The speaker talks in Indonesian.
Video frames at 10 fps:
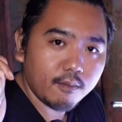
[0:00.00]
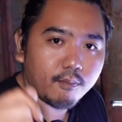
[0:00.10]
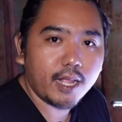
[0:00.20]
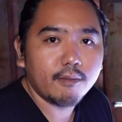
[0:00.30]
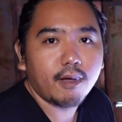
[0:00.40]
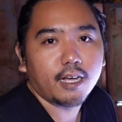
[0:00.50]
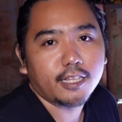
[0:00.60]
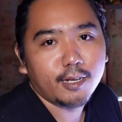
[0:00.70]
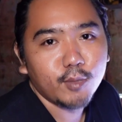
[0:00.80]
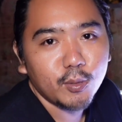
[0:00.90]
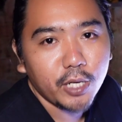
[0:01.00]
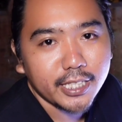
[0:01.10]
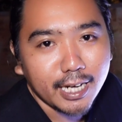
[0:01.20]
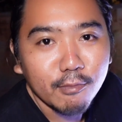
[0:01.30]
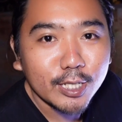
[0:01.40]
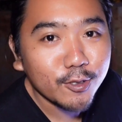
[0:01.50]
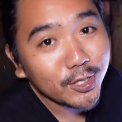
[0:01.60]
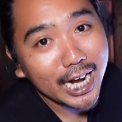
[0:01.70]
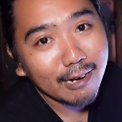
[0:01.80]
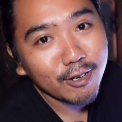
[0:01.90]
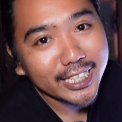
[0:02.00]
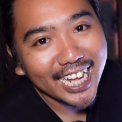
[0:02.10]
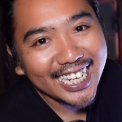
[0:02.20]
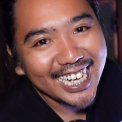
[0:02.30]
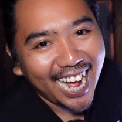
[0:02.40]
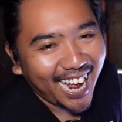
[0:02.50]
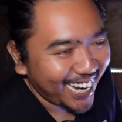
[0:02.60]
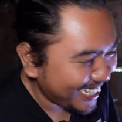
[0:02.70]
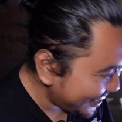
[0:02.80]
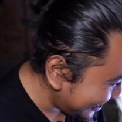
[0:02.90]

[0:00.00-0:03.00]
banyak banget ilmu-ilmu yang tidak berguna buat kalian.